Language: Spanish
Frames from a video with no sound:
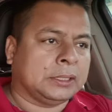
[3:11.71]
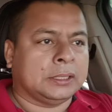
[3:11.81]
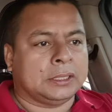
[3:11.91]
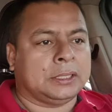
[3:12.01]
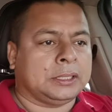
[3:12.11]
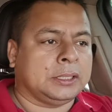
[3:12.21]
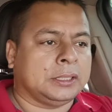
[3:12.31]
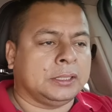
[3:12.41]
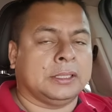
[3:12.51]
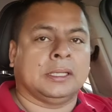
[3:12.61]

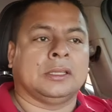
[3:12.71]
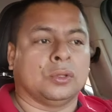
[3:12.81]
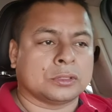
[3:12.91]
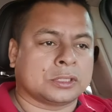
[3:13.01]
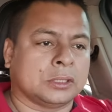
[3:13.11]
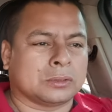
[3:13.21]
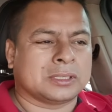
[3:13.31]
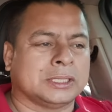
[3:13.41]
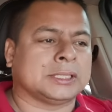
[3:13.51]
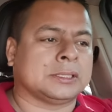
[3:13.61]
y el 12,
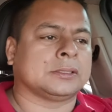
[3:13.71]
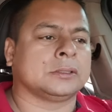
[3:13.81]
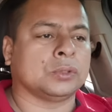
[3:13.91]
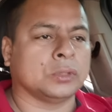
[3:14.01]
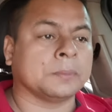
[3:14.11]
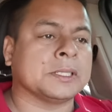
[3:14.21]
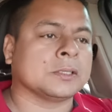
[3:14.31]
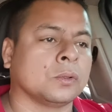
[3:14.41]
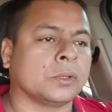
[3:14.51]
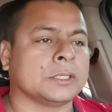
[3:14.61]
entonces son
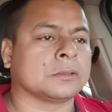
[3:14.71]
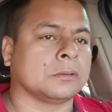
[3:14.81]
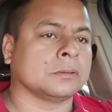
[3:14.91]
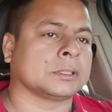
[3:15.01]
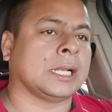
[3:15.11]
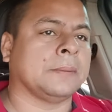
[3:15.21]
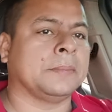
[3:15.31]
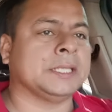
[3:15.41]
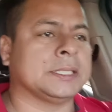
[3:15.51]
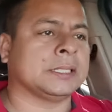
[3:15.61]
demasiado gruesos los alambres,